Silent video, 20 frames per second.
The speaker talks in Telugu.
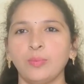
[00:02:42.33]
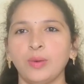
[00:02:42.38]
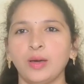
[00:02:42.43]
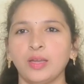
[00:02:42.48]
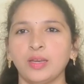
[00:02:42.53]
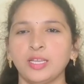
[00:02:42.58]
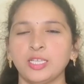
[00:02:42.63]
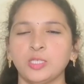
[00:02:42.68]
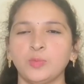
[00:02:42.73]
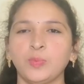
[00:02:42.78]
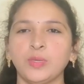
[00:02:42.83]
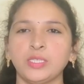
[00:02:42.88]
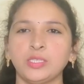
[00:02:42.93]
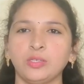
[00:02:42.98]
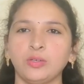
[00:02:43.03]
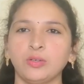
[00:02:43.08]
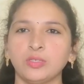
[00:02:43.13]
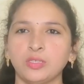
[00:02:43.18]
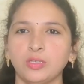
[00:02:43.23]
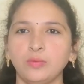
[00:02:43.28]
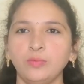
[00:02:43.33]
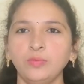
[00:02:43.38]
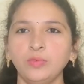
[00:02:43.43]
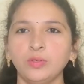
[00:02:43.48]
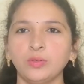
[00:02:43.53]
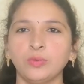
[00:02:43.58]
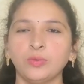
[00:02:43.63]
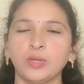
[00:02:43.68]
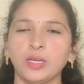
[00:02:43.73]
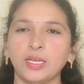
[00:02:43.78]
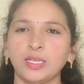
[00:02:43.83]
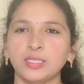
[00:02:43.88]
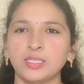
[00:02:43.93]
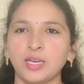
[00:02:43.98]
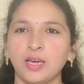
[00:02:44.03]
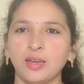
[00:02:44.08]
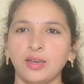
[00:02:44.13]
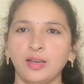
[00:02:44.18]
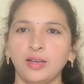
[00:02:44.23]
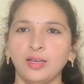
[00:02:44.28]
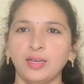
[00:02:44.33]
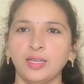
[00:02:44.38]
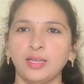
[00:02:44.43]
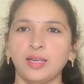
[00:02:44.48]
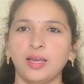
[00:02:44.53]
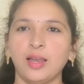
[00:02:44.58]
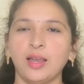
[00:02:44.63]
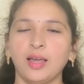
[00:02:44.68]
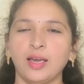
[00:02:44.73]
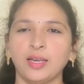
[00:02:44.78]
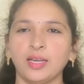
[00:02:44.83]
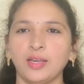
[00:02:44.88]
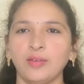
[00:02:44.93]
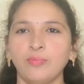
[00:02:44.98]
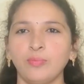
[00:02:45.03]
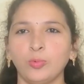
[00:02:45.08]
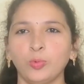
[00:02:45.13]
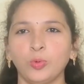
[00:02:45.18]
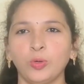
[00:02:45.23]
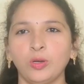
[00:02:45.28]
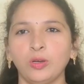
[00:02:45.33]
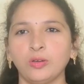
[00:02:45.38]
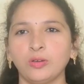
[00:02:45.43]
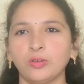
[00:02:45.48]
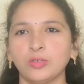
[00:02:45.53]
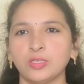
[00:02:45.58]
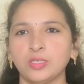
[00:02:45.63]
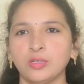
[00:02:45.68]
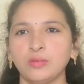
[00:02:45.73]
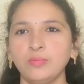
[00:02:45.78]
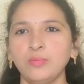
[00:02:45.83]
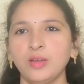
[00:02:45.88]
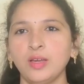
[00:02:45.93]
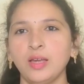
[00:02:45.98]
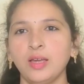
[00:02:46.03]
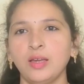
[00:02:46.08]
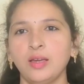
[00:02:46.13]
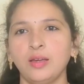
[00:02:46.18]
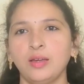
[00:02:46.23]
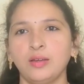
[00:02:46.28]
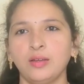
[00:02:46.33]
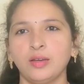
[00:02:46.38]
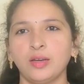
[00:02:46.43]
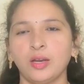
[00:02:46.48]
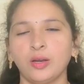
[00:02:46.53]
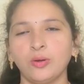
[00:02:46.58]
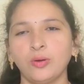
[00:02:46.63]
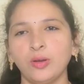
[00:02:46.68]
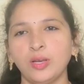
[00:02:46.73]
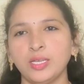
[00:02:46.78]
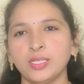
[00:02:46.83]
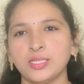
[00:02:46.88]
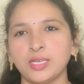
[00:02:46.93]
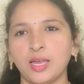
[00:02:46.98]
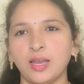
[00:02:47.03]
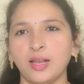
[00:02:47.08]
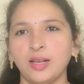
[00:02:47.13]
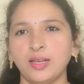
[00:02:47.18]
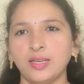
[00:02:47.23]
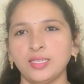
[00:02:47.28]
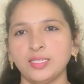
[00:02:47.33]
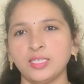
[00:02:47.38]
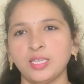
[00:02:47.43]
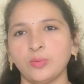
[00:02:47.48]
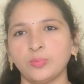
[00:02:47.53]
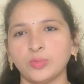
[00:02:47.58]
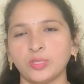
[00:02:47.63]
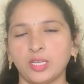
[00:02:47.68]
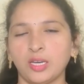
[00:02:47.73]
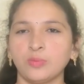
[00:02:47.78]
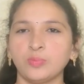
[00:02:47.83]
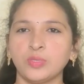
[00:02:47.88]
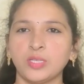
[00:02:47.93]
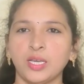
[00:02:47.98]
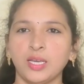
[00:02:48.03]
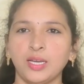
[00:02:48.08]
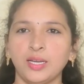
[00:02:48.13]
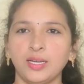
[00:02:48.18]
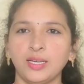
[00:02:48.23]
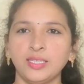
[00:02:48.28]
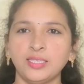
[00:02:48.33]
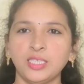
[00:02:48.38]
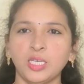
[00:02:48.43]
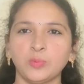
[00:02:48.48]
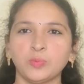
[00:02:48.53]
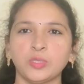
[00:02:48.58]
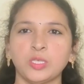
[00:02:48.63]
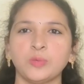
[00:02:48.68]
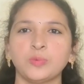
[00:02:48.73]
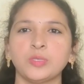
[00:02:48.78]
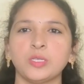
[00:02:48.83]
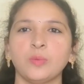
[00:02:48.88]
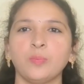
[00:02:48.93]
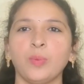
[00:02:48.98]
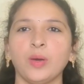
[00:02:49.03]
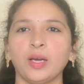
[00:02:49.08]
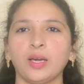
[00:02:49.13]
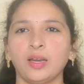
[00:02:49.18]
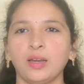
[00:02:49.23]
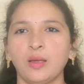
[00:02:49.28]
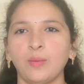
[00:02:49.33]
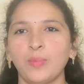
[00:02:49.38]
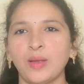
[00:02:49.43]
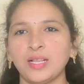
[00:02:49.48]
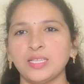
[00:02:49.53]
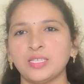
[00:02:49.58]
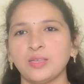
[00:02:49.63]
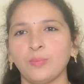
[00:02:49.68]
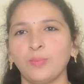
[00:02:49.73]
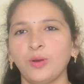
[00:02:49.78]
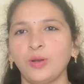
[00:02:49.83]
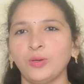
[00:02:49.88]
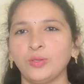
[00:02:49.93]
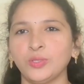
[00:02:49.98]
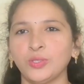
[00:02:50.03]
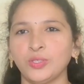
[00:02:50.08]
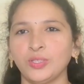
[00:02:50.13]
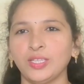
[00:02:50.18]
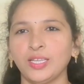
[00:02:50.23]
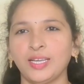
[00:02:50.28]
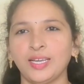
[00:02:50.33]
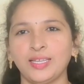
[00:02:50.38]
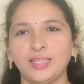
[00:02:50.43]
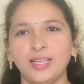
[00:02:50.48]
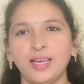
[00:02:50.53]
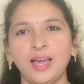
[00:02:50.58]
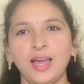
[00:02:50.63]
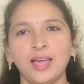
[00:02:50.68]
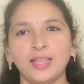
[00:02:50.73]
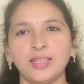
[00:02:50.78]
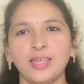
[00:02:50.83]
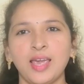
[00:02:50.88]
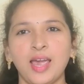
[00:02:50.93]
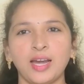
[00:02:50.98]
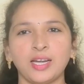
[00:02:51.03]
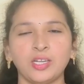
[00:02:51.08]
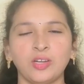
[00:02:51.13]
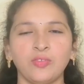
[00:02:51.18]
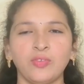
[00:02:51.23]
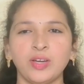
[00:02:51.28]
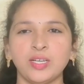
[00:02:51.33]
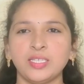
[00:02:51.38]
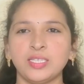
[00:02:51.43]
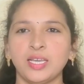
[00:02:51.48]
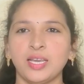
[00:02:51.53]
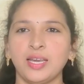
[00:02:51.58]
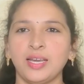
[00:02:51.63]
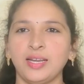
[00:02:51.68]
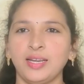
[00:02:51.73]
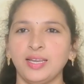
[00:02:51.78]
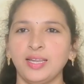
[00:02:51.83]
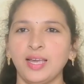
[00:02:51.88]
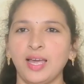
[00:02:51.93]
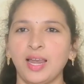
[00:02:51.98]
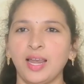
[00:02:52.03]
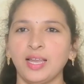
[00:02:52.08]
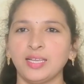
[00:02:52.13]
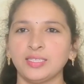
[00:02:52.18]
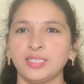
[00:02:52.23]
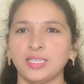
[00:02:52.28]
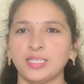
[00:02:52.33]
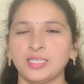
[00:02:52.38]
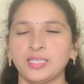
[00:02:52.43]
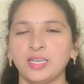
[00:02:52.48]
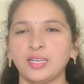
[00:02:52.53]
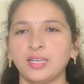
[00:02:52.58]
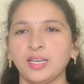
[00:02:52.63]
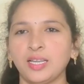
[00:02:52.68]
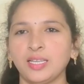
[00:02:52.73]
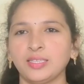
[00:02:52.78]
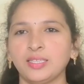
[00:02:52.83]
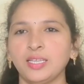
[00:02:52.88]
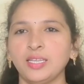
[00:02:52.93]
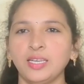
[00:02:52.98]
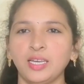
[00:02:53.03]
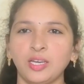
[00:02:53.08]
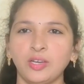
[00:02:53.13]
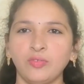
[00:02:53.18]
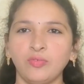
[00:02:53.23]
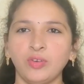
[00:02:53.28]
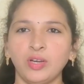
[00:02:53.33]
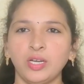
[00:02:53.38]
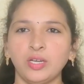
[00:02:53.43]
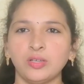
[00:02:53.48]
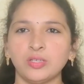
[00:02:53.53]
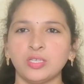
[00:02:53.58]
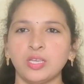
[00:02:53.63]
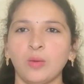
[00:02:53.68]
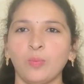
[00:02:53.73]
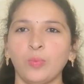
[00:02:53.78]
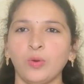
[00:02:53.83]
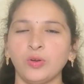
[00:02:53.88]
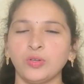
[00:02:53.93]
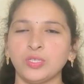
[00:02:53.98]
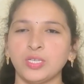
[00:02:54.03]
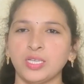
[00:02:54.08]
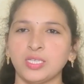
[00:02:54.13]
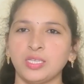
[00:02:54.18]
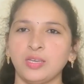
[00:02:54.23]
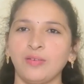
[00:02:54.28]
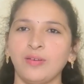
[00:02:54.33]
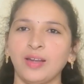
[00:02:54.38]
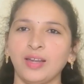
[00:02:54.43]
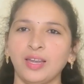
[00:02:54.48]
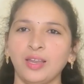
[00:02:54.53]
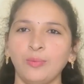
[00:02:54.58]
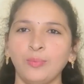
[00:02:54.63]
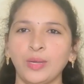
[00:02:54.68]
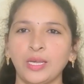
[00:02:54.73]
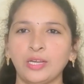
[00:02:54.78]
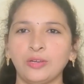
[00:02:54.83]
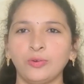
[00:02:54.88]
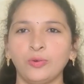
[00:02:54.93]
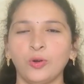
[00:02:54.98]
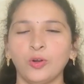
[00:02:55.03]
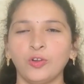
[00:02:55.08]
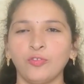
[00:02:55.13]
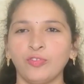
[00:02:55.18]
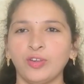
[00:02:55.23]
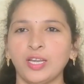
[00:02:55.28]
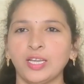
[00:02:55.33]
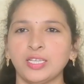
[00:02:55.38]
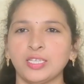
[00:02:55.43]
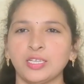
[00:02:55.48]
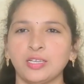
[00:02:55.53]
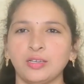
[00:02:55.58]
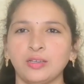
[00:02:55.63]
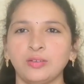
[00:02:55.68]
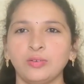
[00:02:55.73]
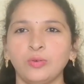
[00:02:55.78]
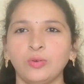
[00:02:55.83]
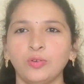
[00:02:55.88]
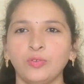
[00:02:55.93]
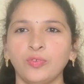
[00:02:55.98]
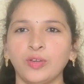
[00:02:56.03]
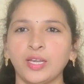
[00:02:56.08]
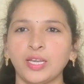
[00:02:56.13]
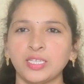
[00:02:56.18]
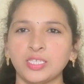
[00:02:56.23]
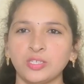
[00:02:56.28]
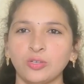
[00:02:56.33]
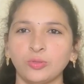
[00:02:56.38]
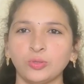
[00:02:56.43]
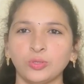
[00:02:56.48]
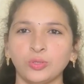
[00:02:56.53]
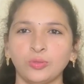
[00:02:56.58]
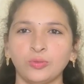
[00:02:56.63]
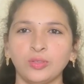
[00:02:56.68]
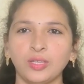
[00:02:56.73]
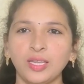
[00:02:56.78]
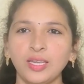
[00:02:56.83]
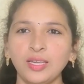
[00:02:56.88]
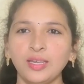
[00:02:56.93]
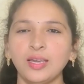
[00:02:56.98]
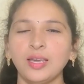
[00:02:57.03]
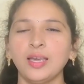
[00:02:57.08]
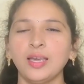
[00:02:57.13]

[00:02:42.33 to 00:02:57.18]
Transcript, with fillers: మా రెసిపీస్ కోసం కుకింగ్ ఛానల్ని అలాగే ముగ్గుల కోసం రంగోలీ ఛానల్ని సబ్స్క్రైబ్ చేయండి సబ్స్క్రిప్షన్ పక్కన బెల్ సింబల్ ఉంటుంది కదా అది యాక్టివేట్ చేయండి అలా చేసినట్లయితే నేను వీడియోస్ అప్లోడ్ చేసిన వెంటనే మీకు నోటిఫికేషన్ నోటిఫికేషన్ వస్తుంది